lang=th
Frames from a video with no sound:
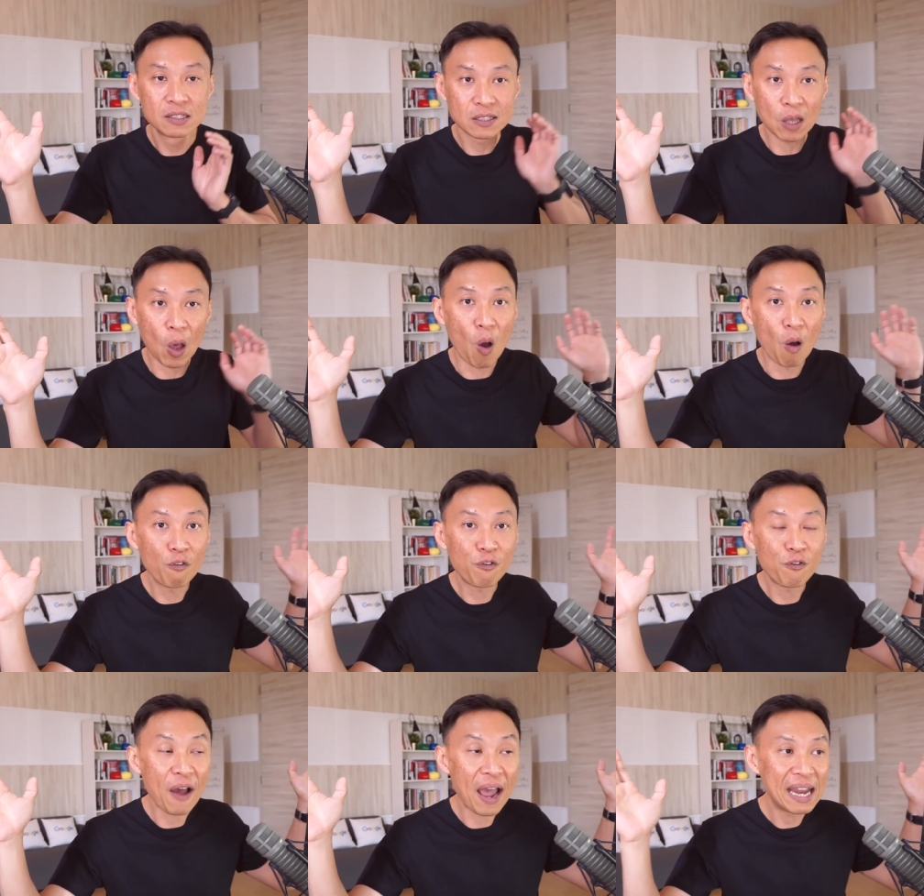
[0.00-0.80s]

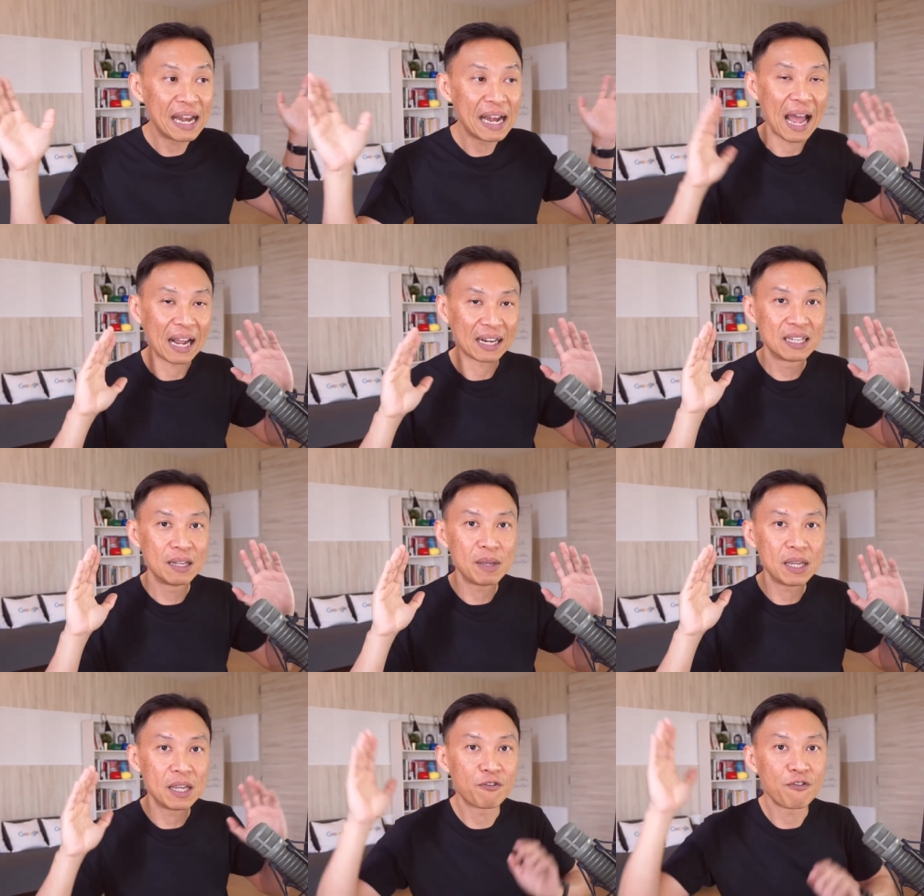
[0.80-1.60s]
2ไฟหลักที่
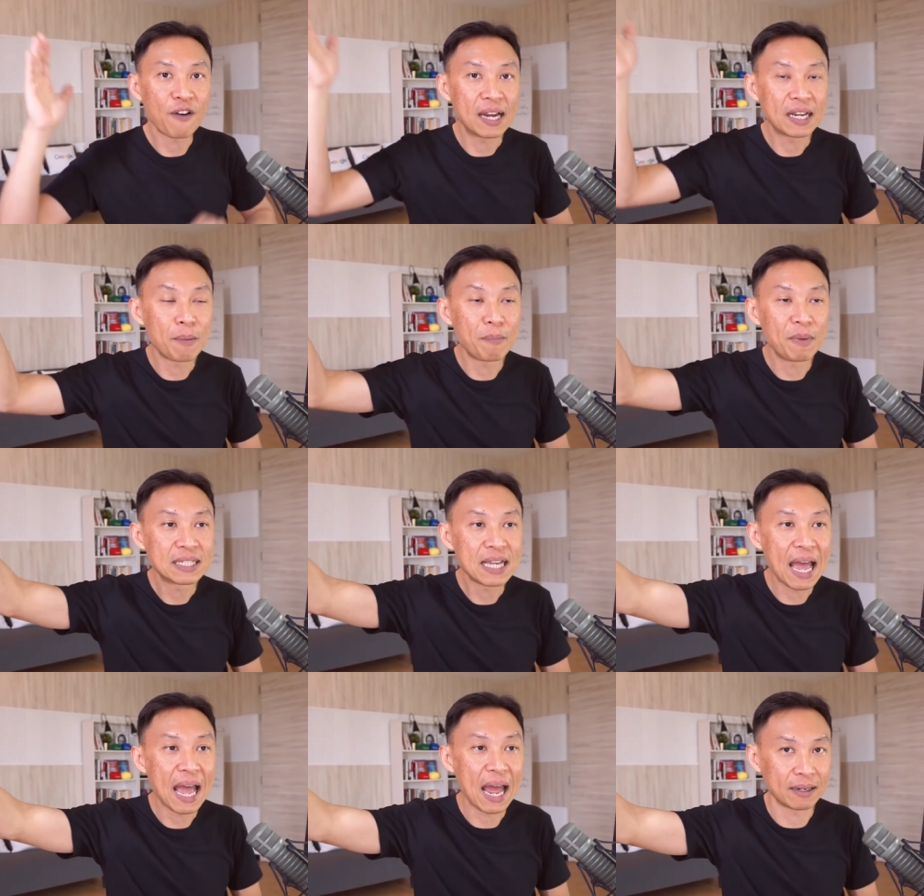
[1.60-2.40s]
มีไฟธรรม
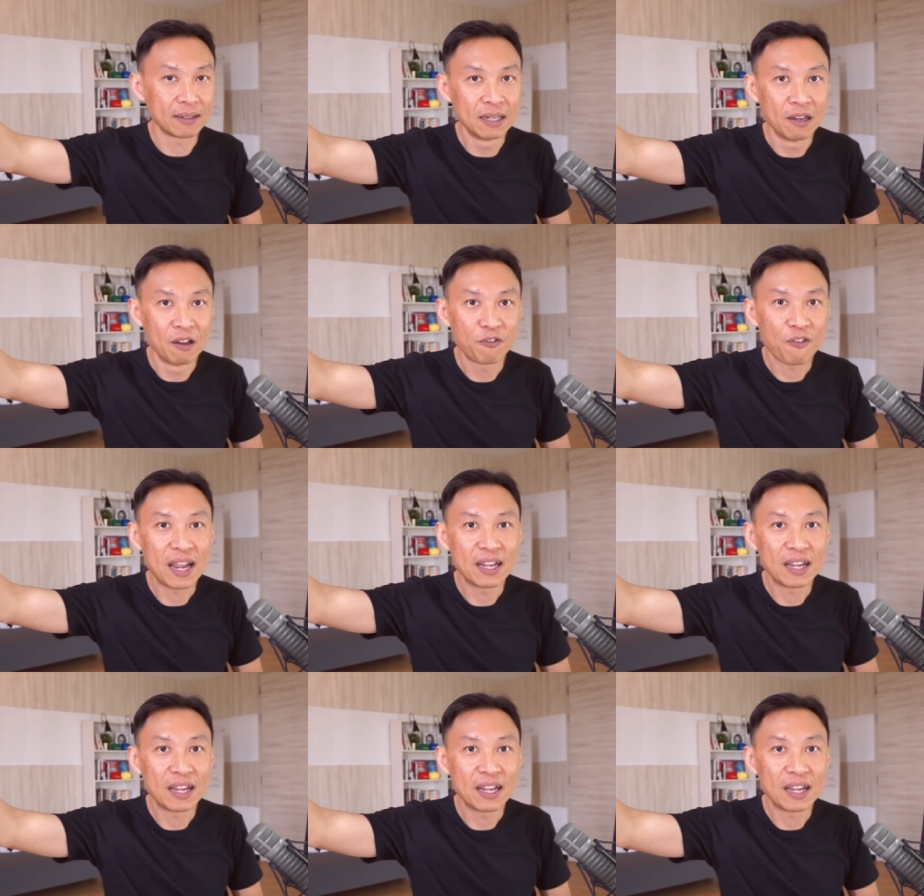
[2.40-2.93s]
ชาติไฟ